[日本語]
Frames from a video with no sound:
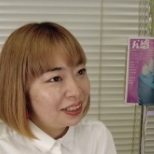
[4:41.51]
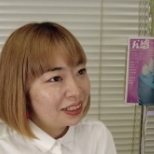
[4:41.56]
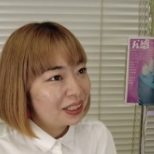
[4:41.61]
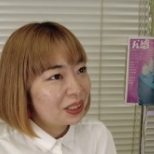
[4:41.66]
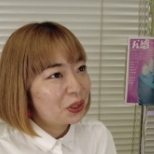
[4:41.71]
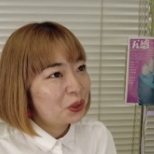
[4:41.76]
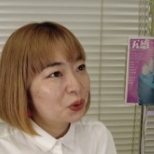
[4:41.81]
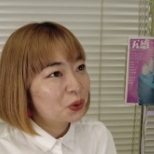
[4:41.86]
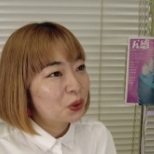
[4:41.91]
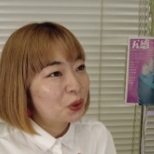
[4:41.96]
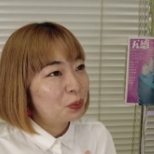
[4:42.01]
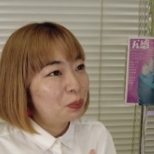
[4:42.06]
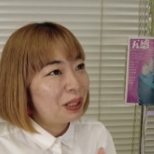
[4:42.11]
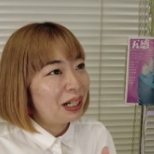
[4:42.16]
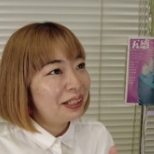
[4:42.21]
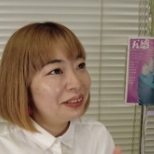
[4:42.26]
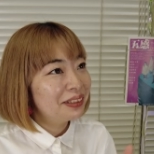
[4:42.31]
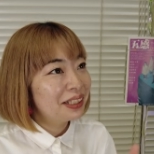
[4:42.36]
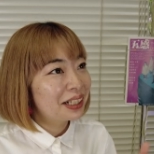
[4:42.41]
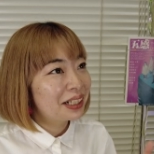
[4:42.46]
結構その
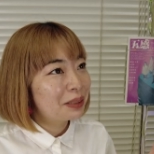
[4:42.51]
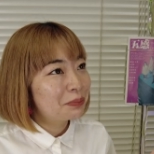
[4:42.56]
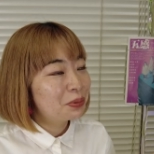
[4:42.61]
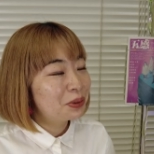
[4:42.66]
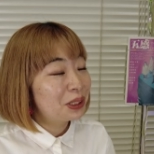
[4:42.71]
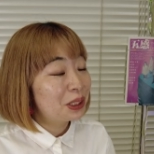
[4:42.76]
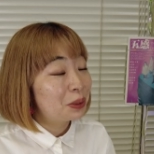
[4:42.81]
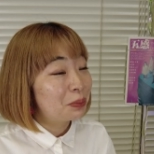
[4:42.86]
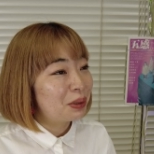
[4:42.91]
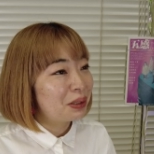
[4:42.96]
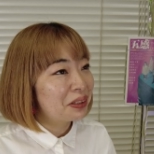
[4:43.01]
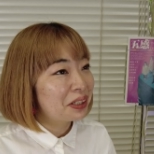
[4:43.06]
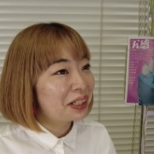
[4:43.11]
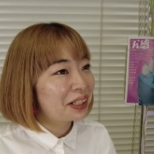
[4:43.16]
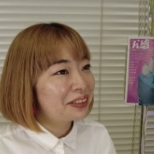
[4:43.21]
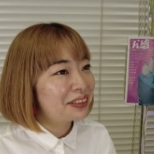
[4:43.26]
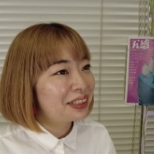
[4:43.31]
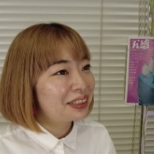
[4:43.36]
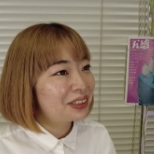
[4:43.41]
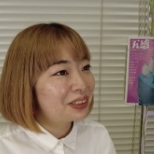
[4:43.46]
真ん中舞台の真ん中
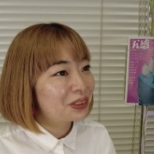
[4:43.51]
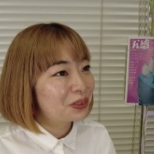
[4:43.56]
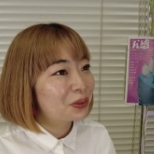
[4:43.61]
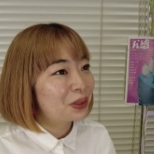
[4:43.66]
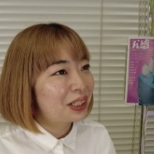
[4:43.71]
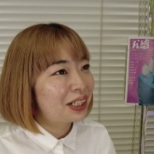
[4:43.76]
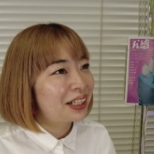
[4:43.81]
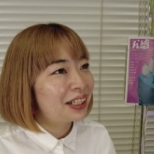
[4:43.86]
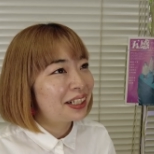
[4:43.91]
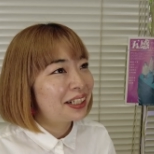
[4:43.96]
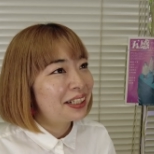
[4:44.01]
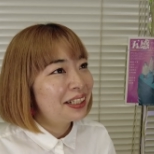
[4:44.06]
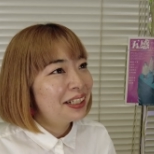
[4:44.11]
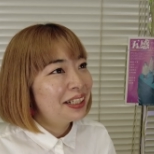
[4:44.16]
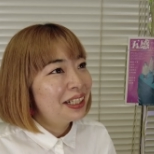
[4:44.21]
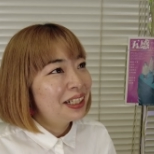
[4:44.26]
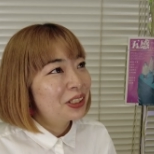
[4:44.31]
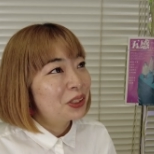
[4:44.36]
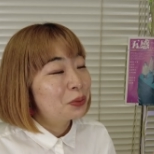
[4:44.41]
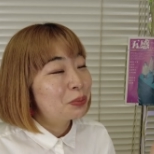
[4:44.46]
に立つとか
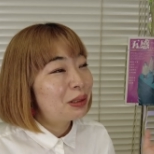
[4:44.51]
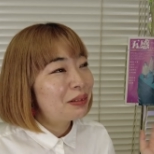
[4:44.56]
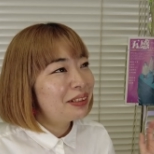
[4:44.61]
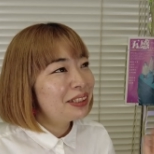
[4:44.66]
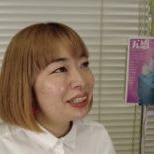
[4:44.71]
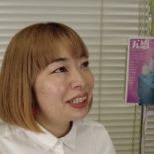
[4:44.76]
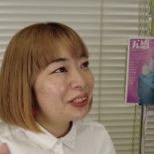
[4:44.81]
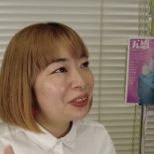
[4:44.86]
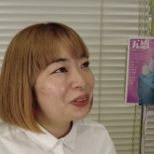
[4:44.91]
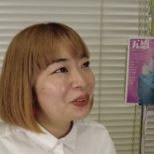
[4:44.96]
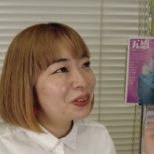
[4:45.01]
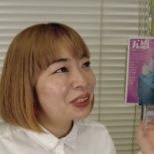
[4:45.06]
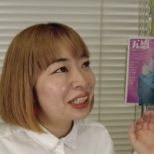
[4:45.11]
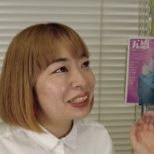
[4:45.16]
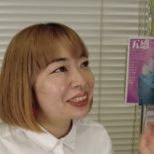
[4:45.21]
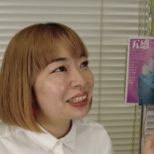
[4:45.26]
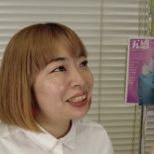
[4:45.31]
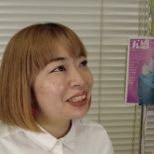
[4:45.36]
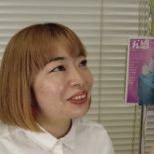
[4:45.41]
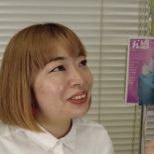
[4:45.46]
周りがいろいろ
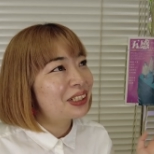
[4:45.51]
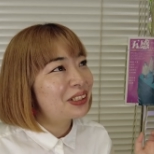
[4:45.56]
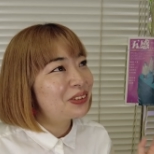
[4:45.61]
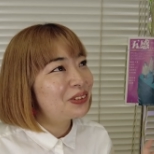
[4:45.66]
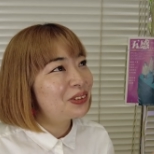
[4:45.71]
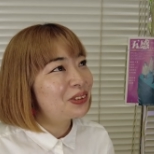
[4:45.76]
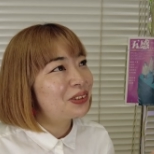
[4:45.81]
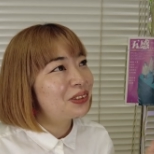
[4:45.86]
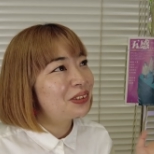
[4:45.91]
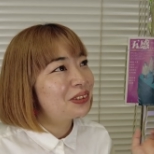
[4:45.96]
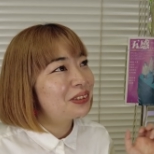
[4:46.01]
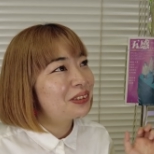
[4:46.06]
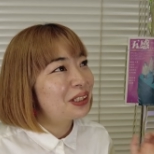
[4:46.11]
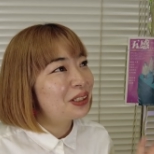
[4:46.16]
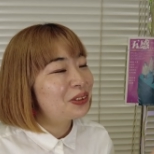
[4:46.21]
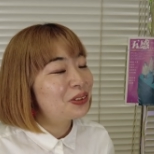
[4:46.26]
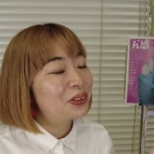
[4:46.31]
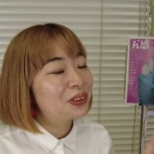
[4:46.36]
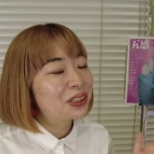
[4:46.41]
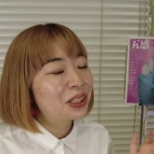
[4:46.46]
助けてくれるって
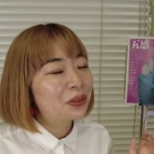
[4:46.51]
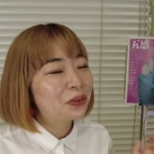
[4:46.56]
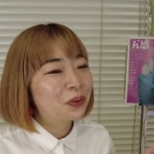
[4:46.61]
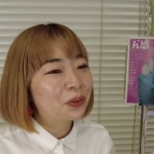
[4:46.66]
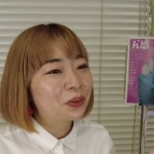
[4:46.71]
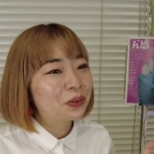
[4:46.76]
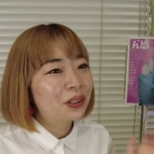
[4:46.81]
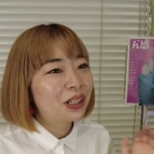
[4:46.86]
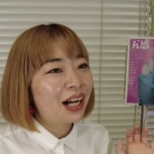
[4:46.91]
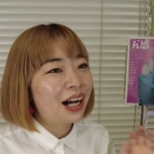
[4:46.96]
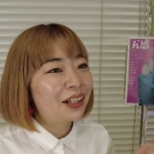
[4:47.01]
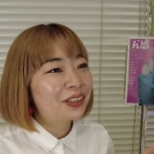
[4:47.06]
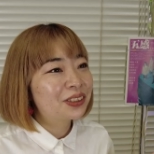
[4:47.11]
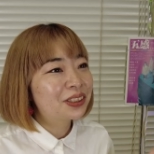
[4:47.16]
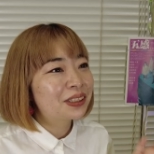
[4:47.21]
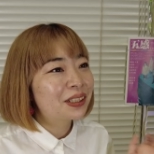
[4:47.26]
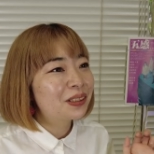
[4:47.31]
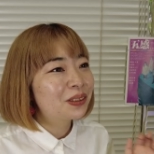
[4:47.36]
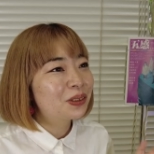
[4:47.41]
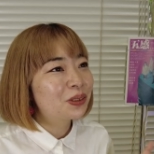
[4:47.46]
いうのに結構悪
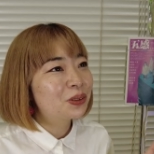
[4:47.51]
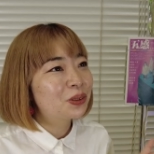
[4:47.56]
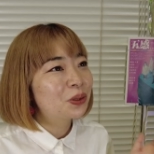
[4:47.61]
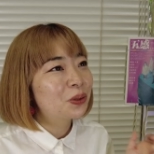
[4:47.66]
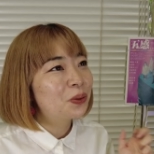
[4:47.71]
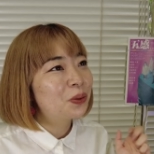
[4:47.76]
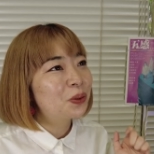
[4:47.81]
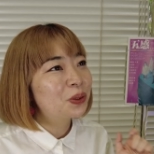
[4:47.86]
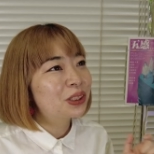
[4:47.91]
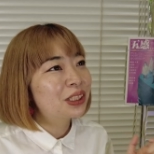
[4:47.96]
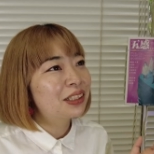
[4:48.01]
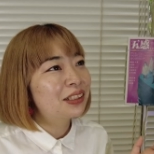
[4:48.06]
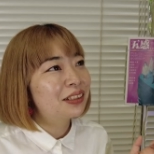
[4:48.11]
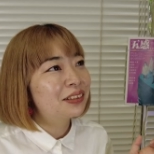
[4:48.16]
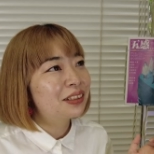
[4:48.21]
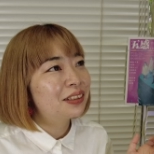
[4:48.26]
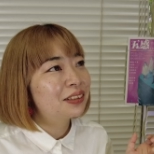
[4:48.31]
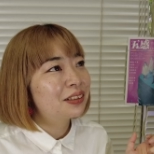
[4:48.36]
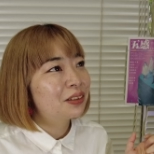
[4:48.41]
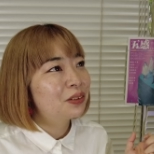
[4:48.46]
戦苦闘をしてた
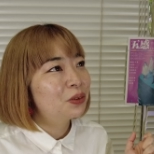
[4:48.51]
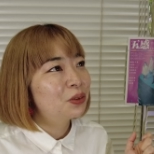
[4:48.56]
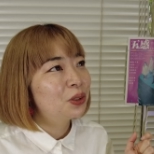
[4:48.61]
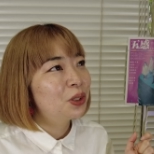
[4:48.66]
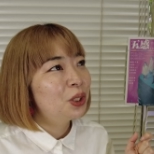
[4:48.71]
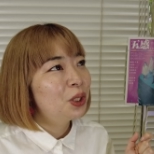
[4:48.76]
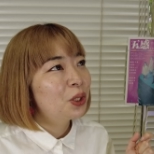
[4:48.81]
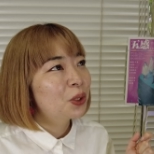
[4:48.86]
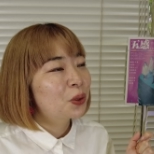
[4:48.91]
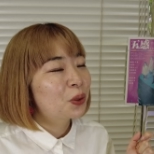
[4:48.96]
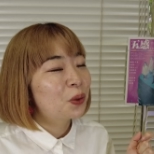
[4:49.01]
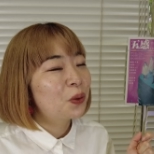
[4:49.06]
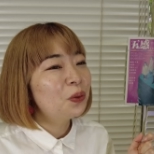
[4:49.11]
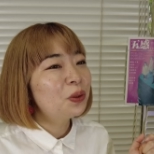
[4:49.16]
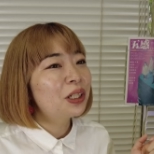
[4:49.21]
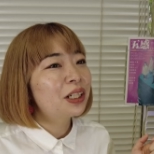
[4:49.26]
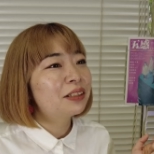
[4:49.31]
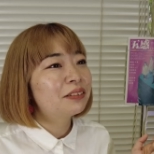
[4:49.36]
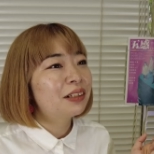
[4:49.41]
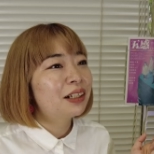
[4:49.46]
んですけど、今
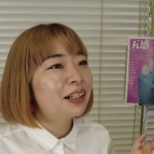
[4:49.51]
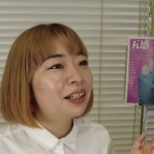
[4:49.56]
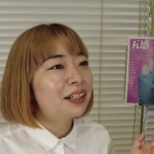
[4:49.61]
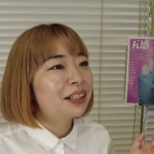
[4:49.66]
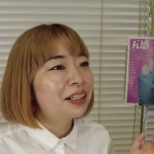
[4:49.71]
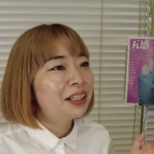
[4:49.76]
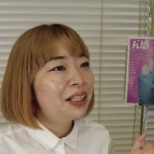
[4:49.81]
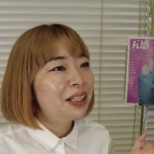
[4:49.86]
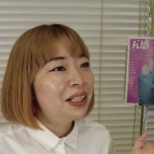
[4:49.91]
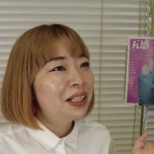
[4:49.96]
回は